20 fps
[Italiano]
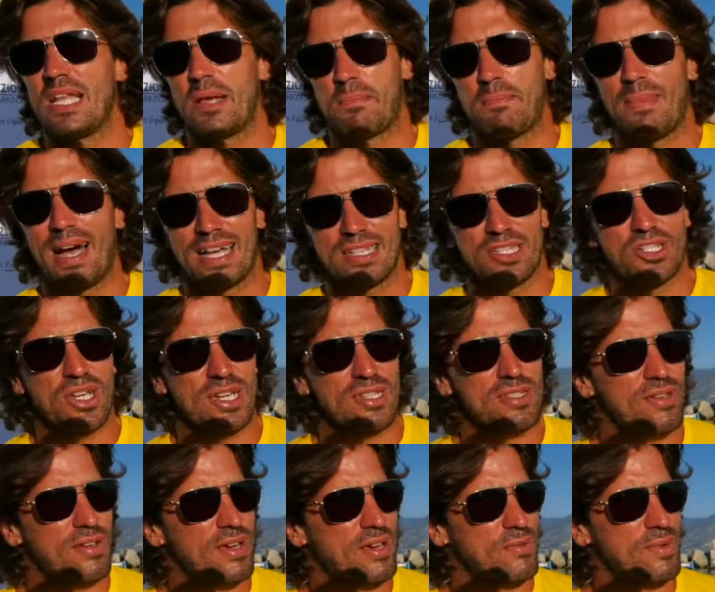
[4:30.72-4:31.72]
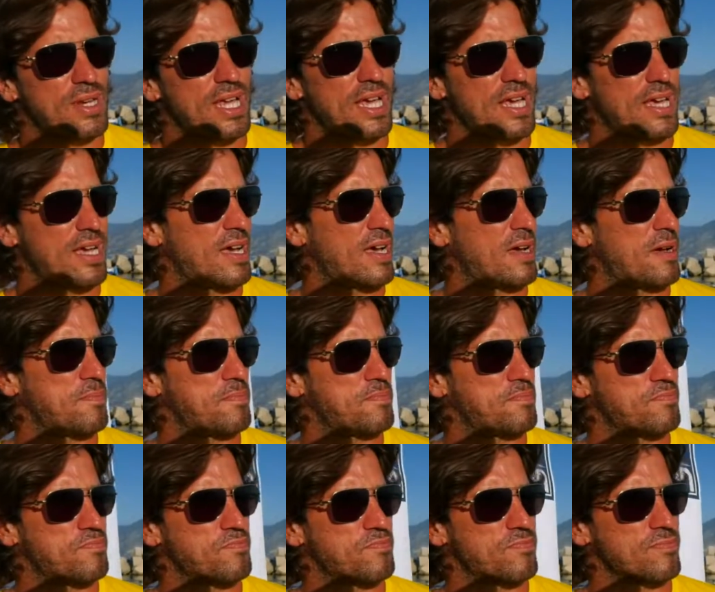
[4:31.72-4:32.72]
Ma di certo è una,
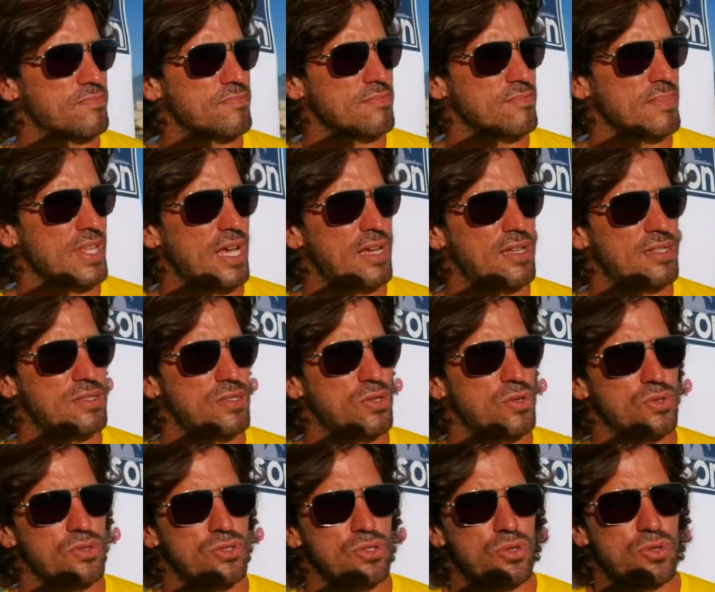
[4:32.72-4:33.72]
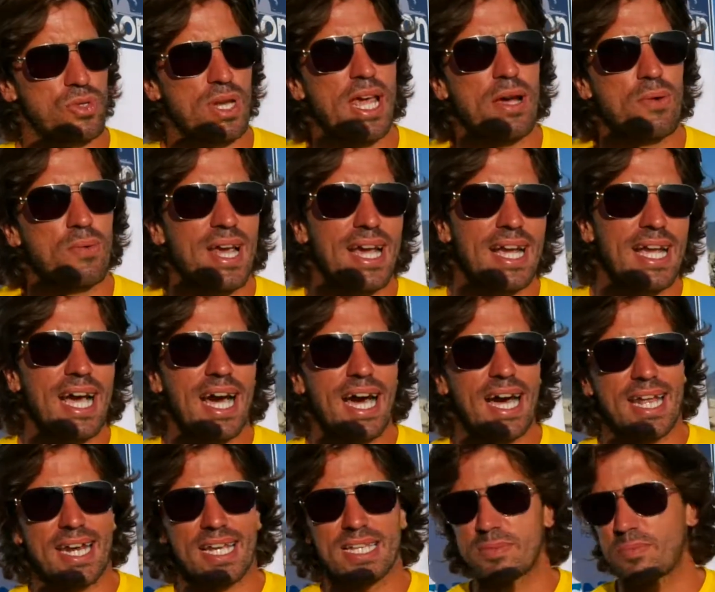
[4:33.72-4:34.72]
mm, non, non, è una
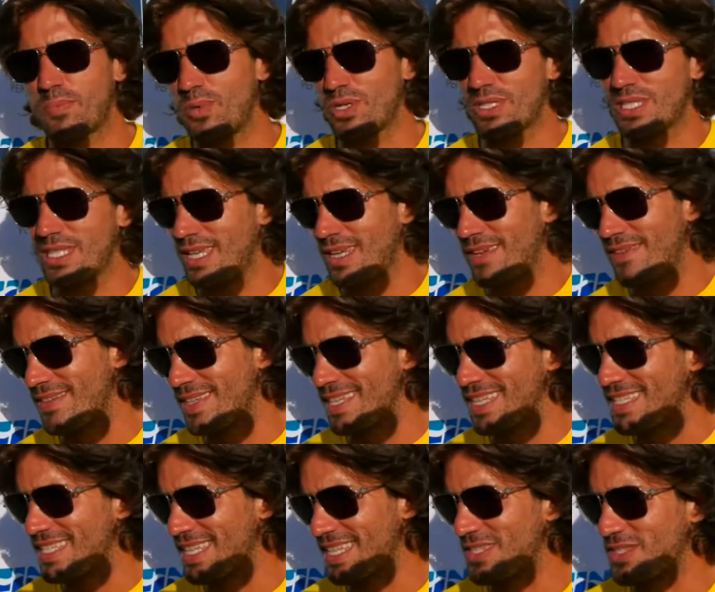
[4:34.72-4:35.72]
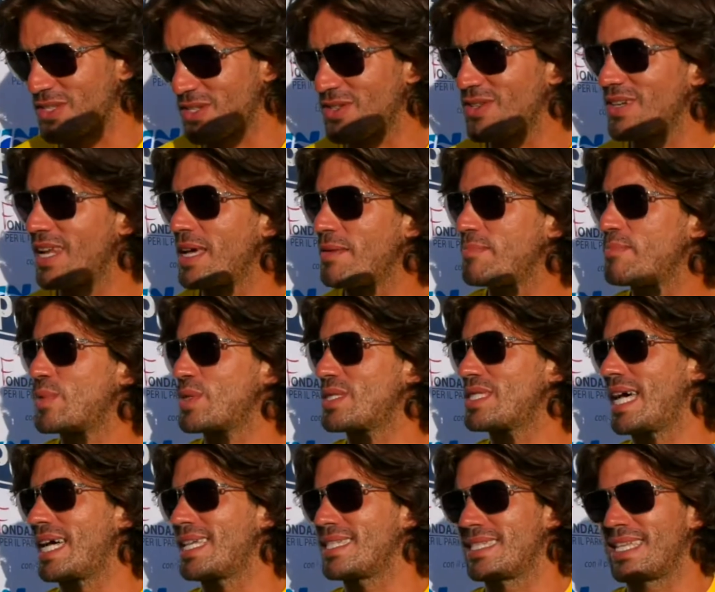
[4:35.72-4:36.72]
gara sportiva, nel senso non è
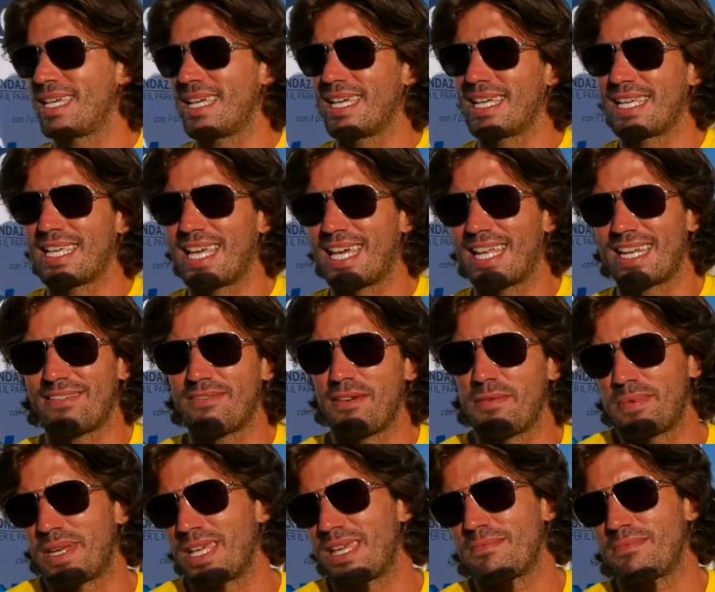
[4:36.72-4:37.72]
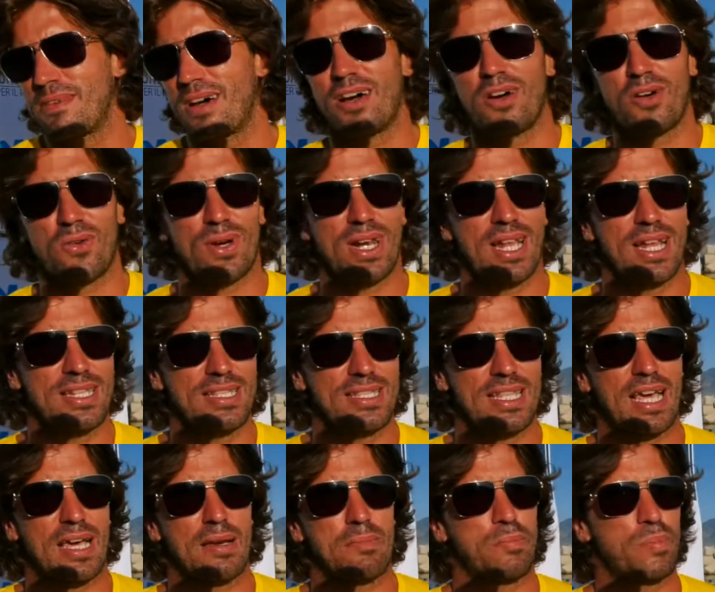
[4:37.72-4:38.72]
importante chi arriva prima o qual è il
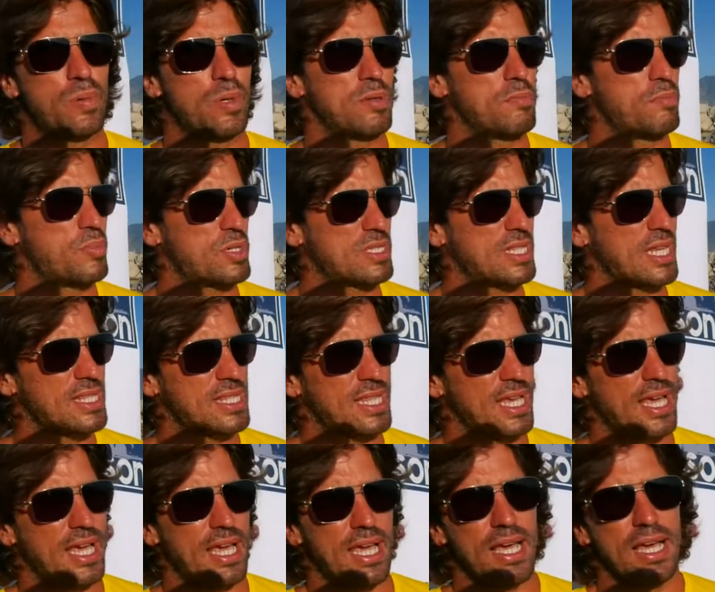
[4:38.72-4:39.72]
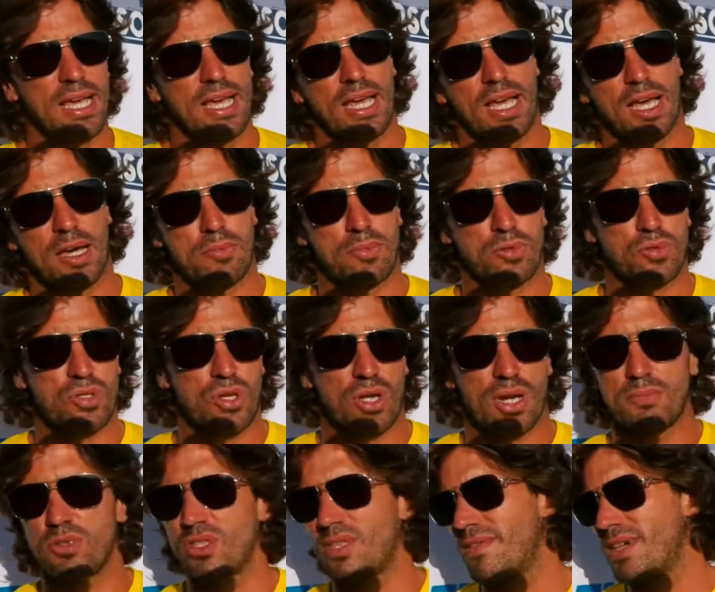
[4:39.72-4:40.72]
tempo, l'importante è appunto
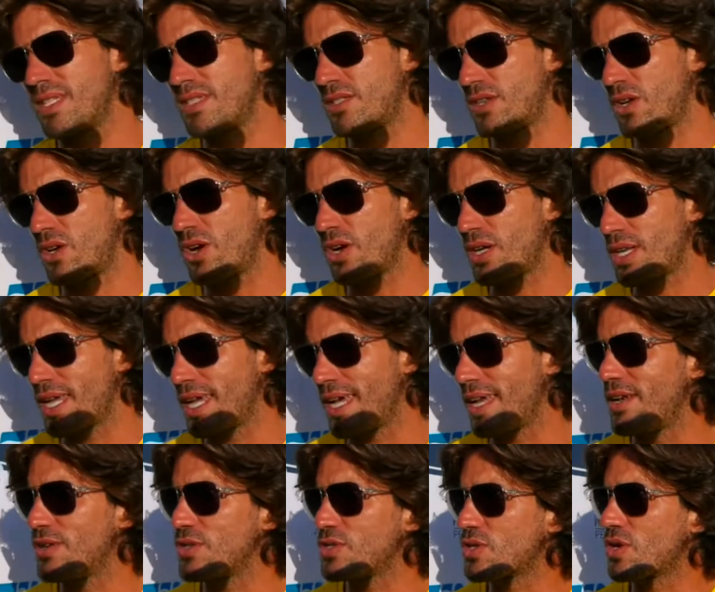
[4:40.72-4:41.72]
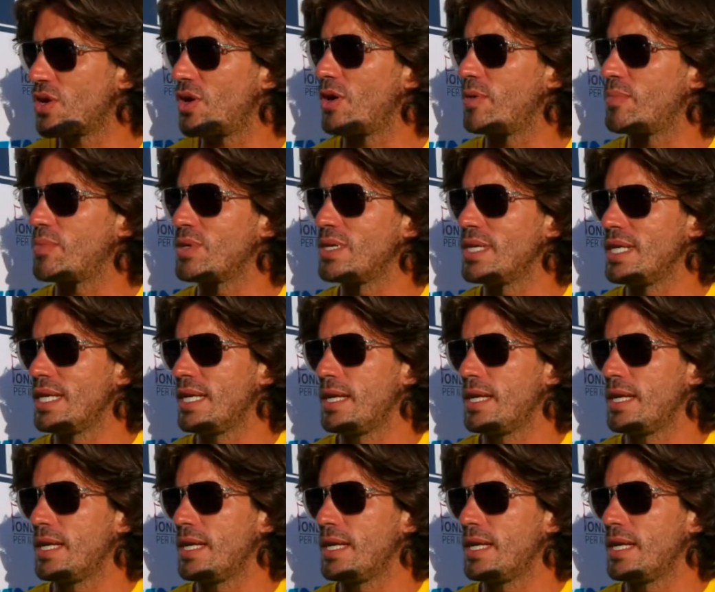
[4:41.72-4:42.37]
la motivazione e lo scopo.